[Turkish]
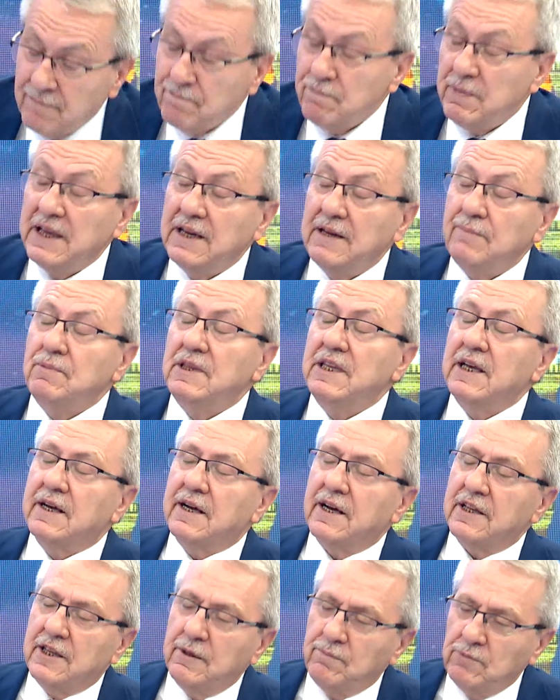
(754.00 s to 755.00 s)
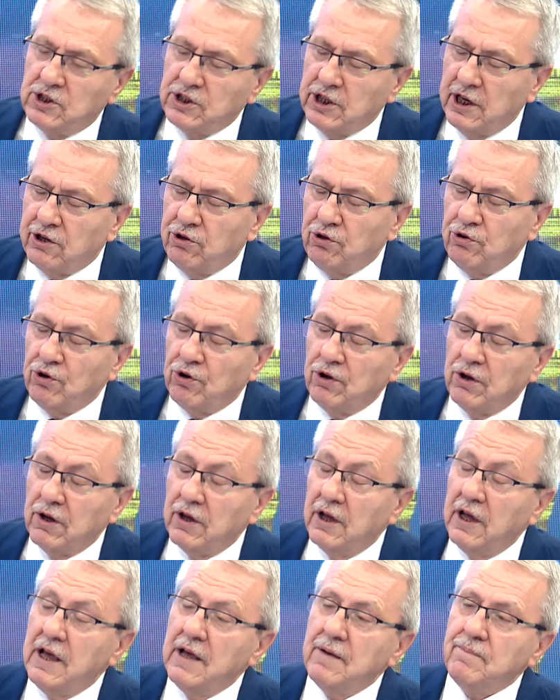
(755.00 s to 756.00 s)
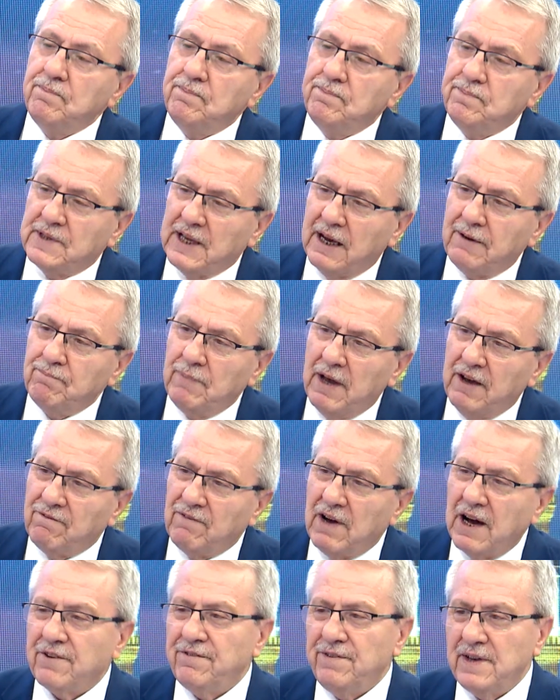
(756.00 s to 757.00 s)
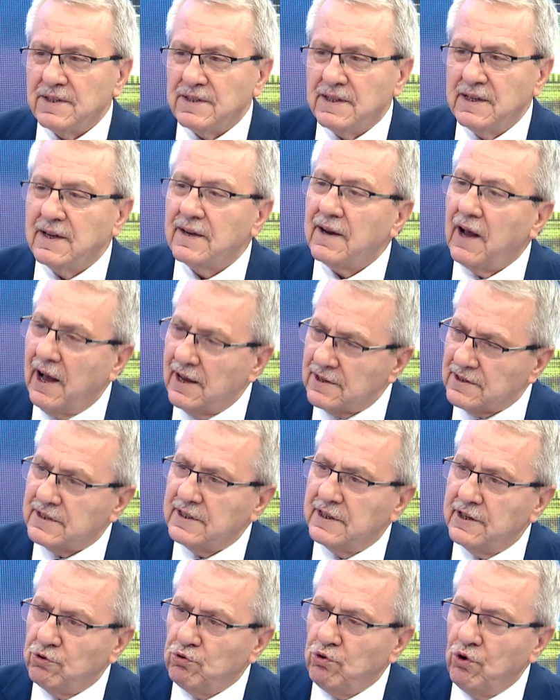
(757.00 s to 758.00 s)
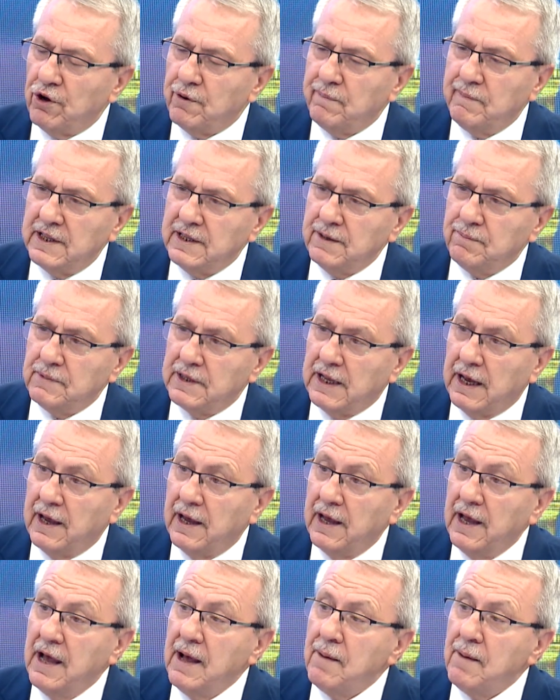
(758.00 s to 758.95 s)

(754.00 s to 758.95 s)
benim dikkatimi çekiyor tabi ben vakfiyesinin aslını görmedim de